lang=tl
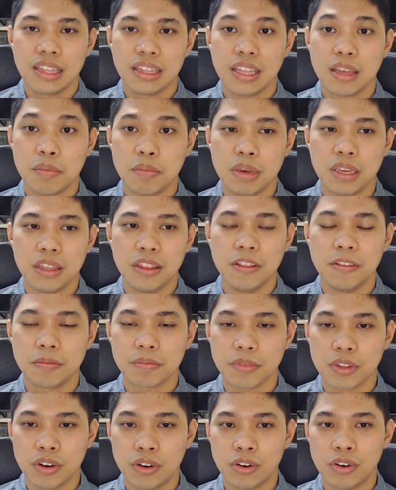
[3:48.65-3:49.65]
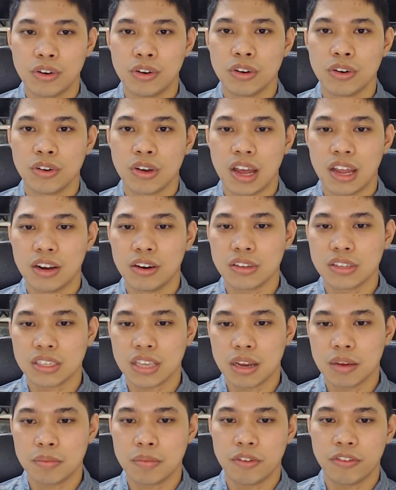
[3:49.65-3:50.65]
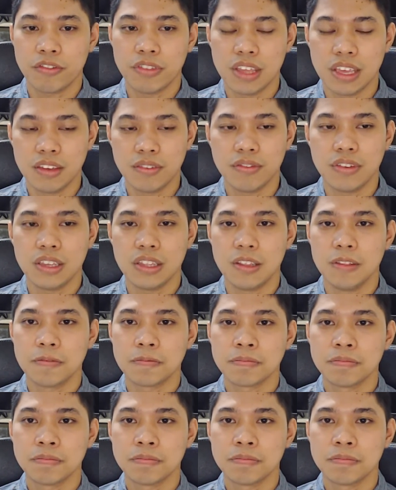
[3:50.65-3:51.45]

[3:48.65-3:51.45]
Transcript: David o ano Psalm of David.